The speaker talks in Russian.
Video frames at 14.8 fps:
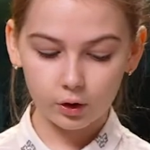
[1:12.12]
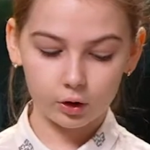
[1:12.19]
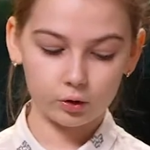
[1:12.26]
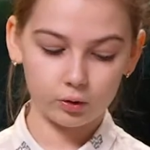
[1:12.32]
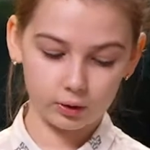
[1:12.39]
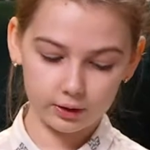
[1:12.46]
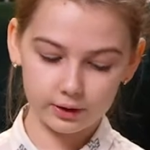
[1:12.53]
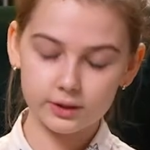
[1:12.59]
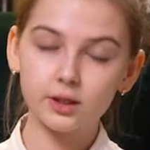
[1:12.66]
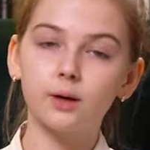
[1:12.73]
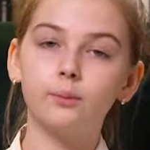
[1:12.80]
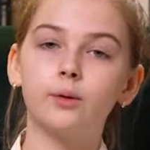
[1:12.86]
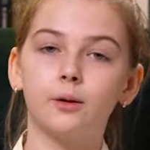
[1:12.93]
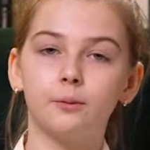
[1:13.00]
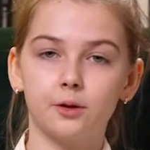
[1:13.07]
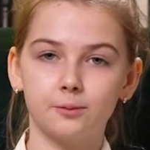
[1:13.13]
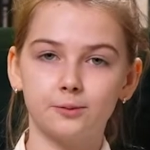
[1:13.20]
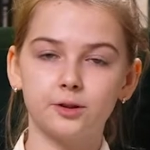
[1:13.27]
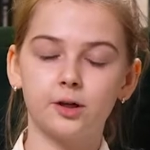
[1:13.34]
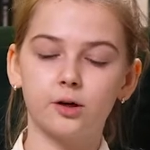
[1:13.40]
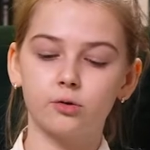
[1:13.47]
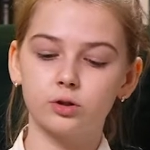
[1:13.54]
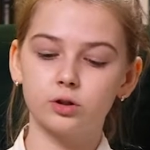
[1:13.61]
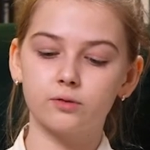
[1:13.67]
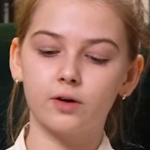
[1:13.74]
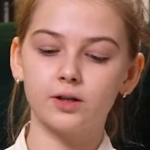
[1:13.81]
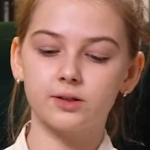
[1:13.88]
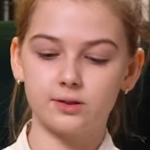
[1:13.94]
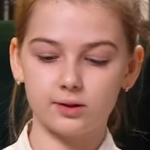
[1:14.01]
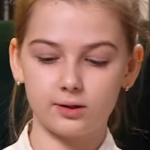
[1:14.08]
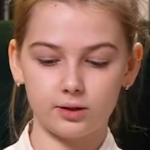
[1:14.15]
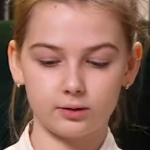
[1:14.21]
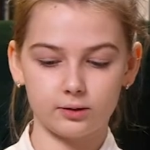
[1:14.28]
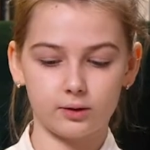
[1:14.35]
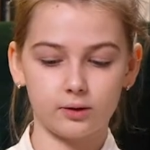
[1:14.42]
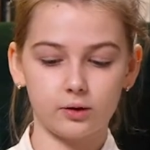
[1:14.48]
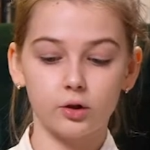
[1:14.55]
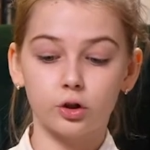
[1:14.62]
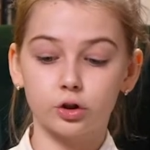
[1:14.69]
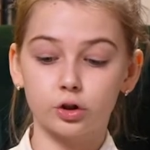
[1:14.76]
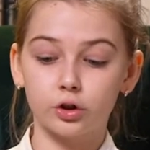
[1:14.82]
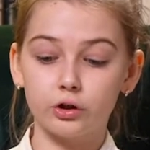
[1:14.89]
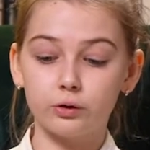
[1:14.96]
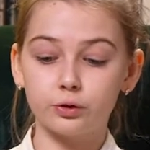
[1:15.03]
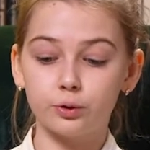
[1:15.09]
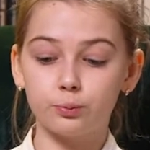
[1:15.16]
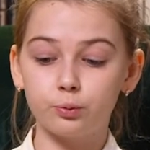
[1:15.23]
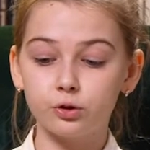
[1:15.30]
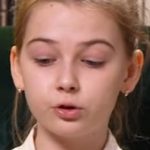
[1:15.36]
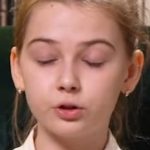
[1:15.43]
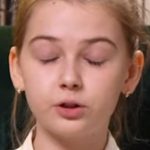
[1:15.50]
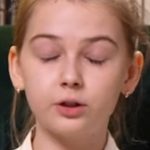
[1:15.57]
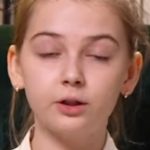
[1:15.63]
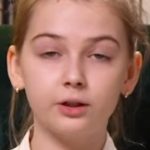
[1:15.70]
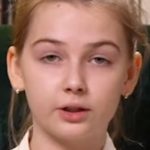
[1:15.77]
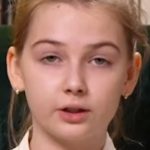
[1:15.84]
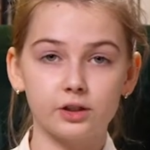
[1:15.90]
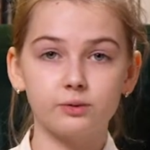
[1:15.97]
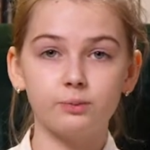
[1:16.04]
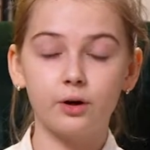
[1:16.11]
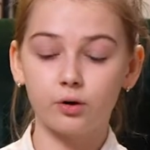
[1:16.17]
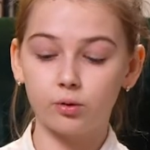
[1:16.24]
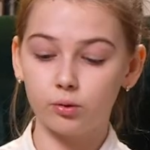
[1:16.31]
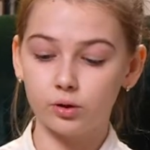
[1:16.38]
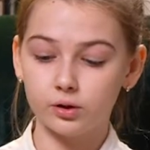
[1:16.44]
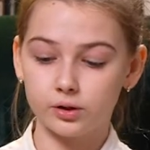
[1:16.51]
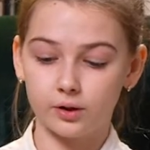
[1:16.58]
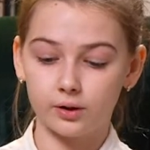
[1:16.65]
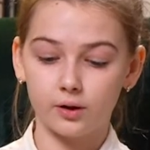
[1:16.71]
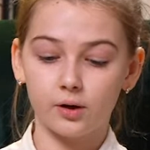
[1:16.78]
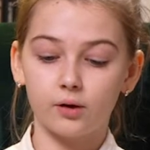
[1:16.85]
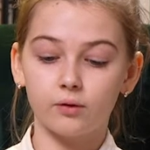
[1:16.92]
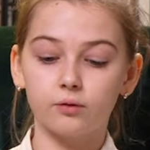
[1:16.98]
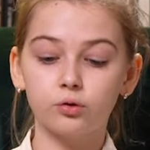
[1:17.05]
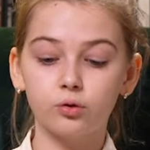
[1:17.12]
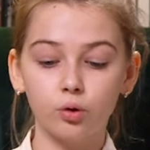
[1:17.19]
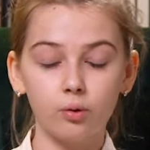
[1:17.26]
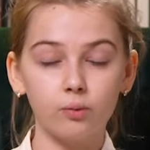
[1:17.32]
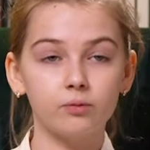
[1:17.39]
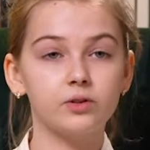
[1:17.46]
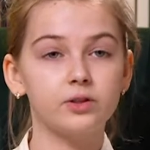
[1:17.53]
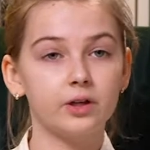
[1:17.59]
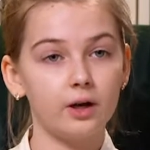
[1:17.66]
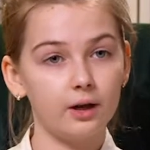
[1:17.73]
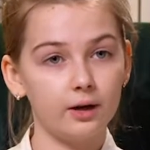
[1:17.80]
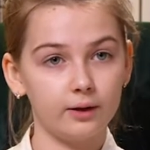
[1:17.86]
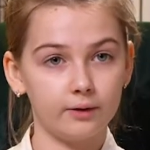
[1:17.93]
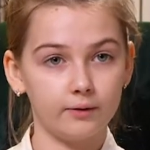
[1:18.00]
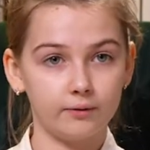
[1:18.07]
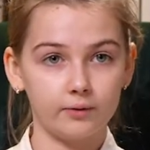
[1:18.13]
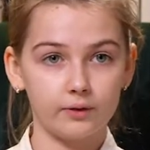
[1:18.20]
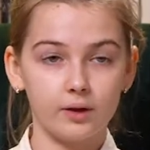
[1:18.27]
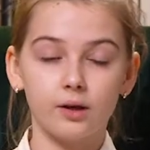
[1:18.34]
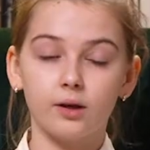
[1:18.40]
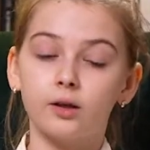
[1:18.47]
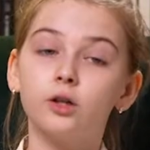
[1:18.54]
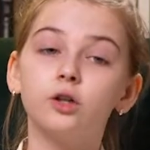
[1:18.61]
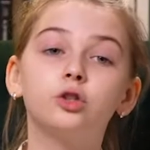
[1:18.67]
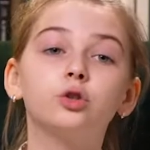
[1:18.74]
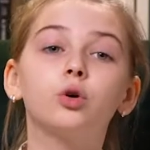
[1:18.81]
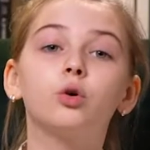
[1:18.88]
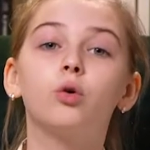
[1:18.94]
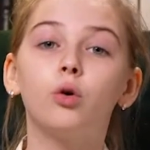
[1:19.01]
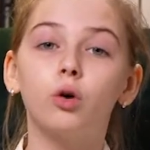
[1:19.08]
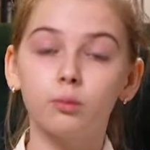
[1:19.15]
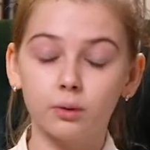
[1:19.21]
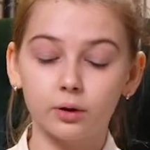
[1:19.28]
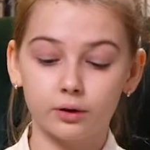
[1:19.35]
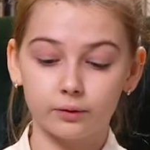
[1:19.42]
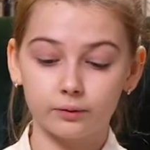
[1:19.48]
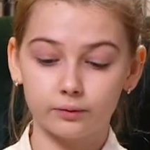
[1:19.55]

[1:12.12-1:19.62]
Но Лиска мамино благородство оценила, что ее вообще пустили с мороза, в дом взяли, еще кормят.